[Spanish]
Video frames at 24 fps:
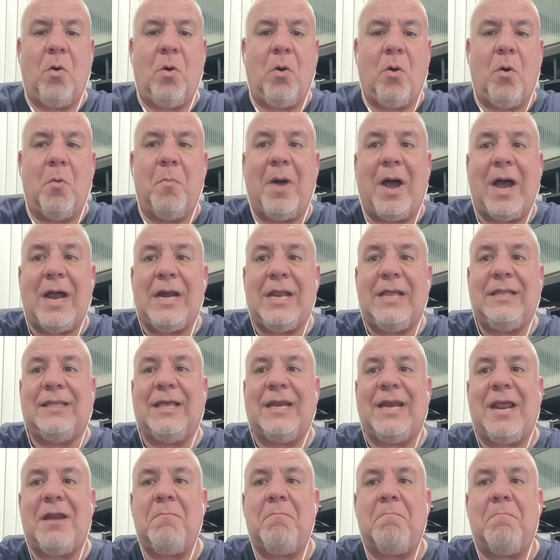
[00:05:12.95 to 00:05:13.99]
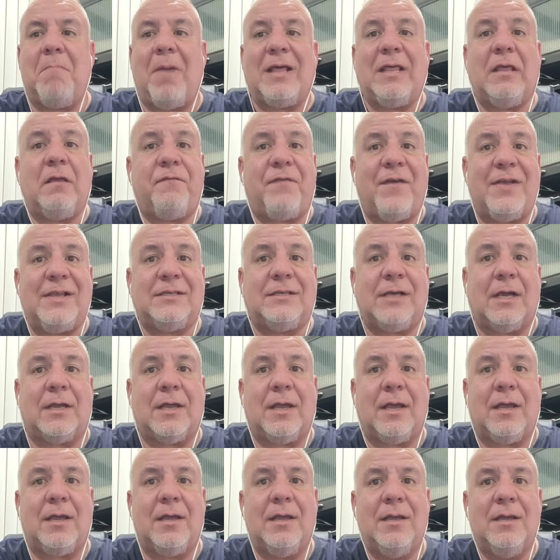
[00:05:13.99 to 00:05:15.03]
O'Malley tener más defensas
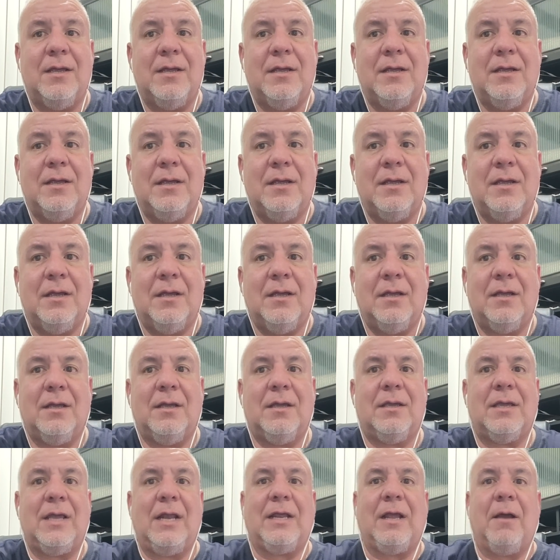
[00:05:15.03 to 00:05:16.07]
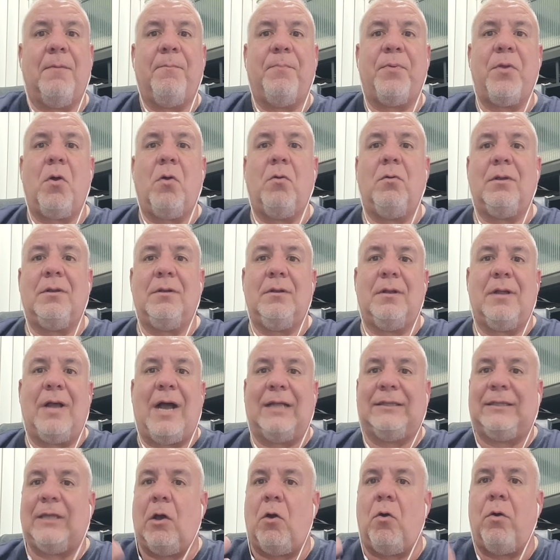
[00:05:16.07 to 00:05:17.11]
que, que el campeón
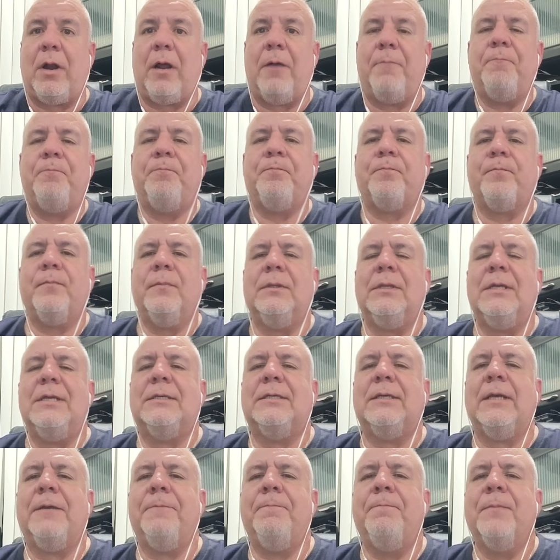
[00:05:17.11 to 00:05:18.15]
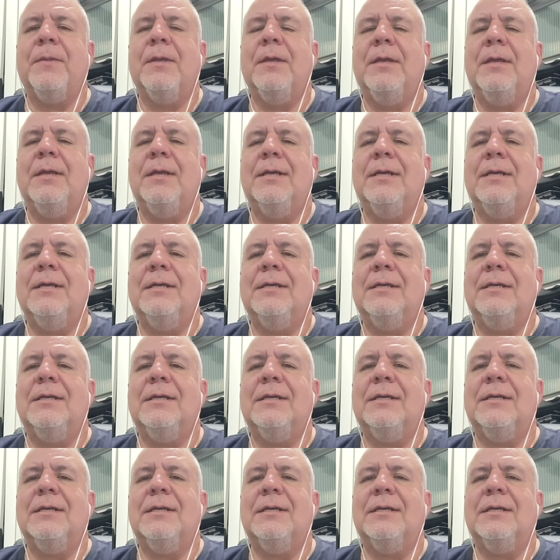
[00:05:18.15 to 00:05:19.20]
hasta ahora, dice
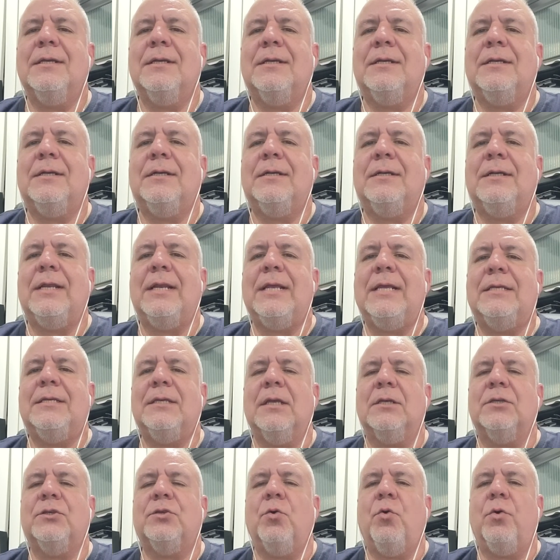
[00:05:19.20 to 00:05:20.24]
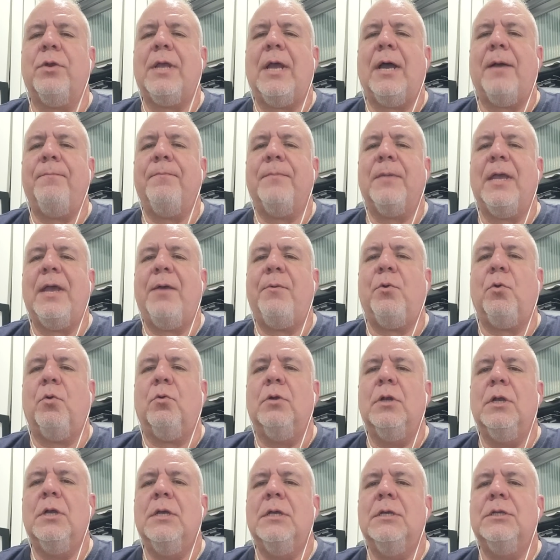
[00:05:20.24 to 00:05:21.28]
Chris Soria.
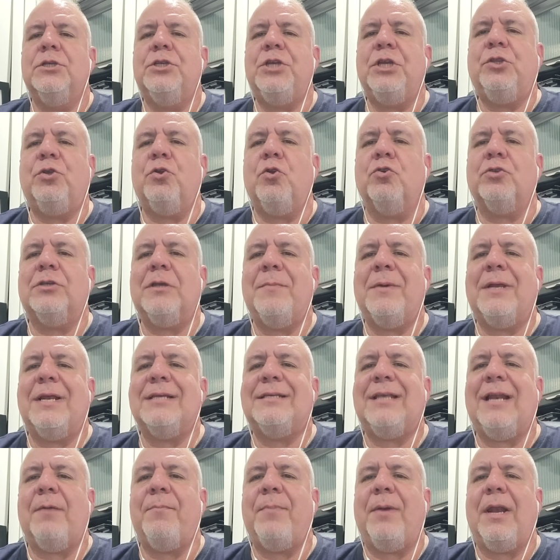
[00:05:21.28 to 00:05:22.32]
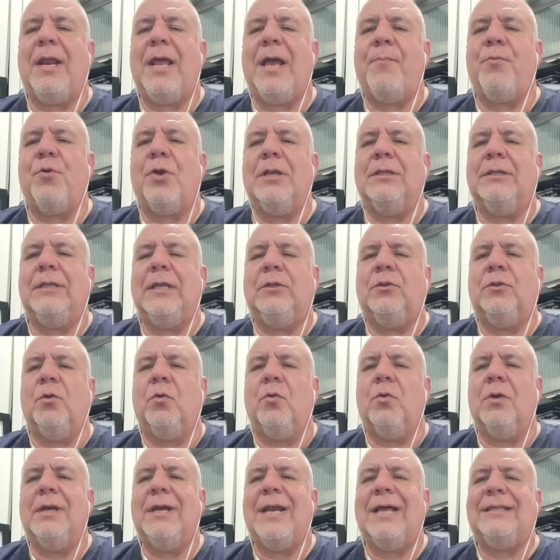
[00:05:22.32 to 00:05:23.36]
Ebro, Chito no se merece la pelea por el
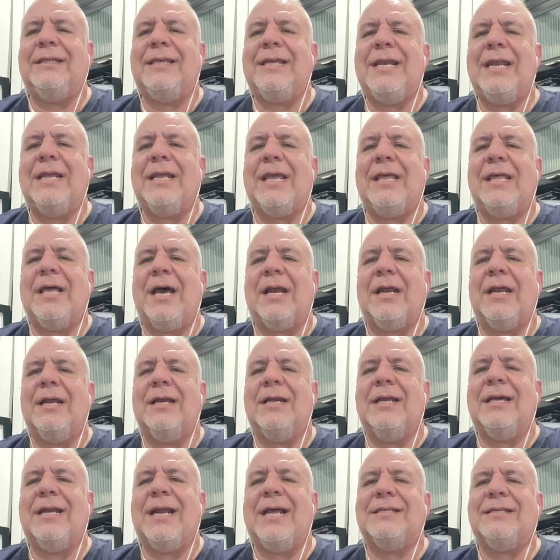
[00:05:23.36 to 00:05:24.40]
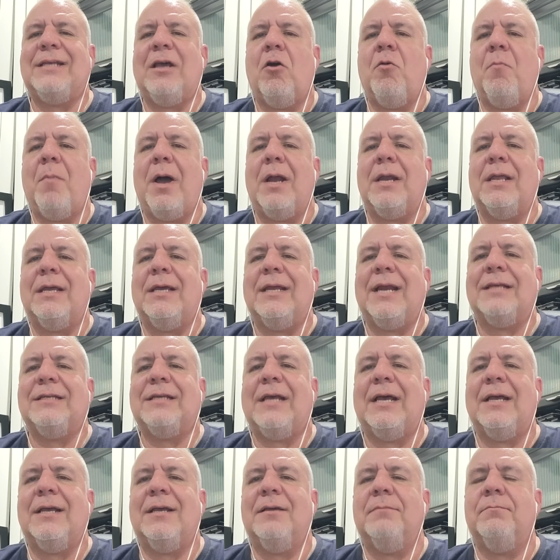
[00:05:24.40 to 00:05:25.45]
título. La tiene que dar gracias a O'Malley.
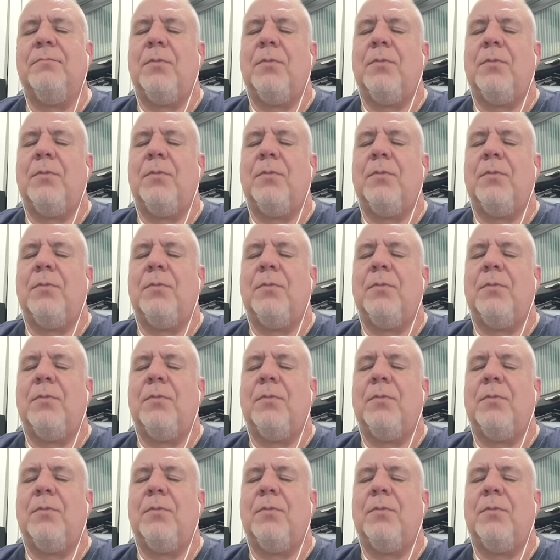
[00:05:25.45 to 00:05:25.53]
Gracias.